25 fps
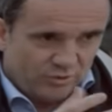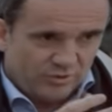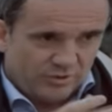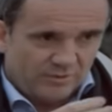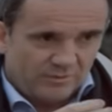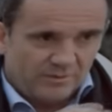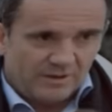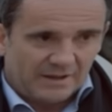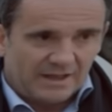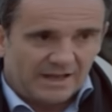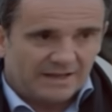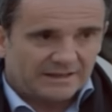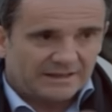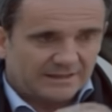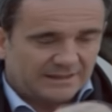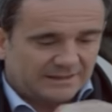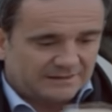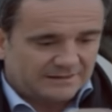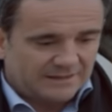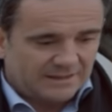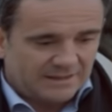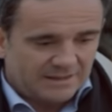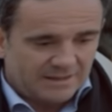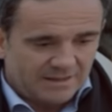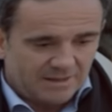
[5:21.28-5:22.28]
las
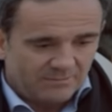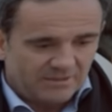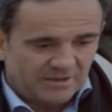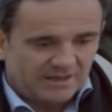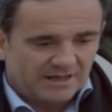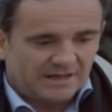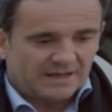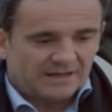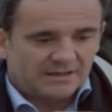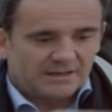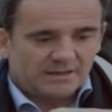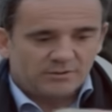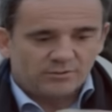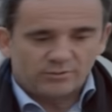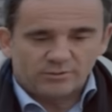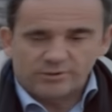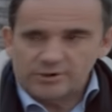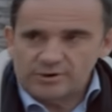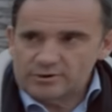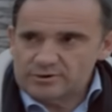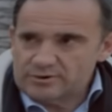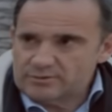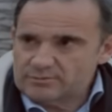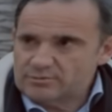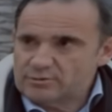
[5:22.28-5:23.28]
posibilidades que tiene de aplicar
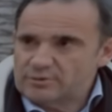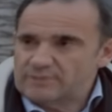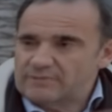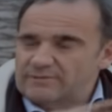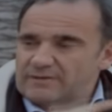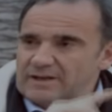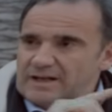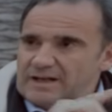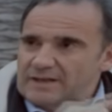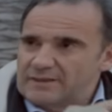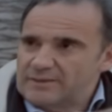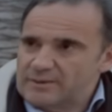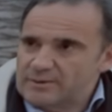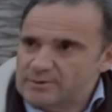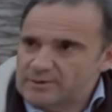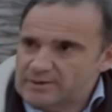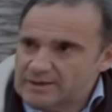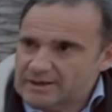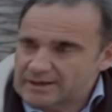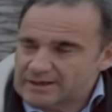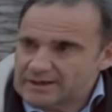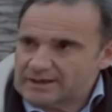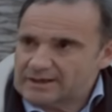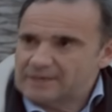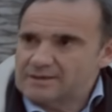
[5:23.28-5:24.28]
deducciones,
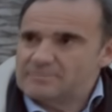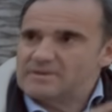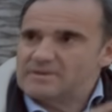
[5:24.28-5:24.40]
bonificaciones,